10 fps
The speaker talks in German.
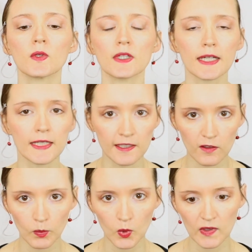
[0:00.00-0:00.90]
und
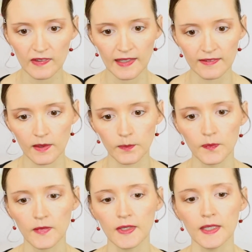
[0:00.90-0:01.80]
Gerichtsprozesse.
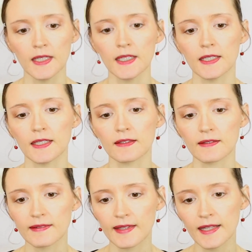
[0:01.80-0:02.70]

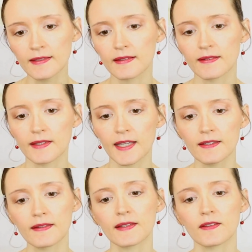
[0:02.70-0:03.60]
Interessant ist jetzt,